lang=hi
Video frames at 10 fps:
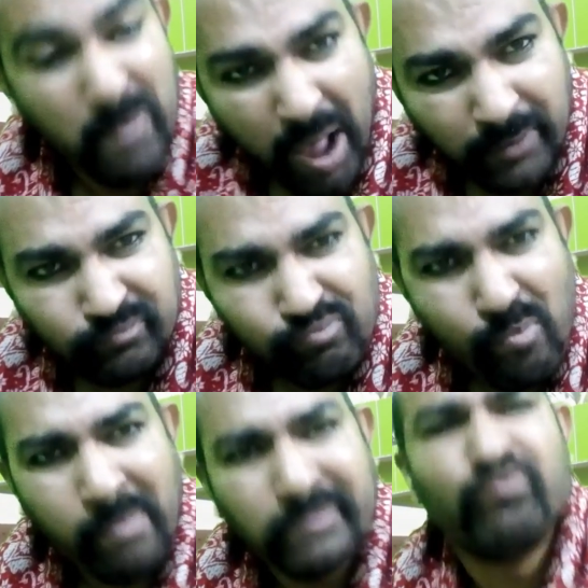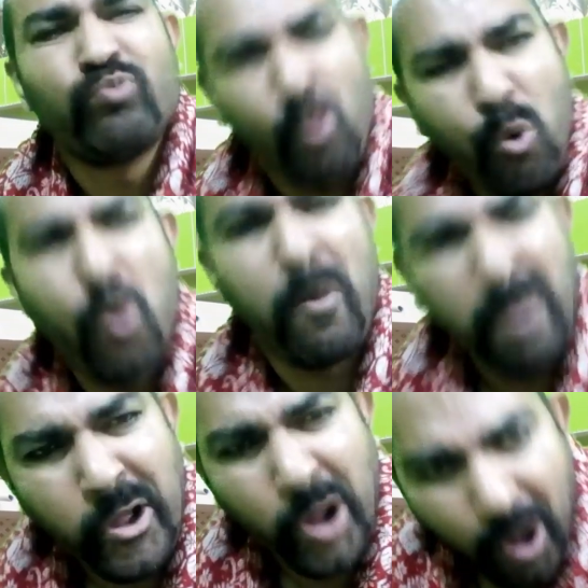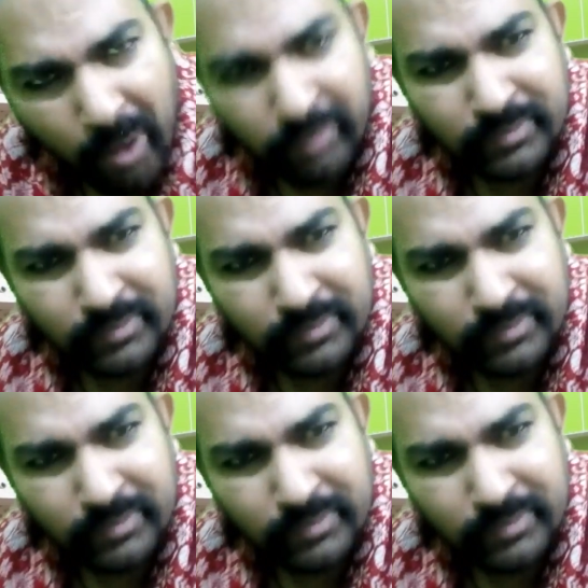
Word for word: में वो कब आएंगे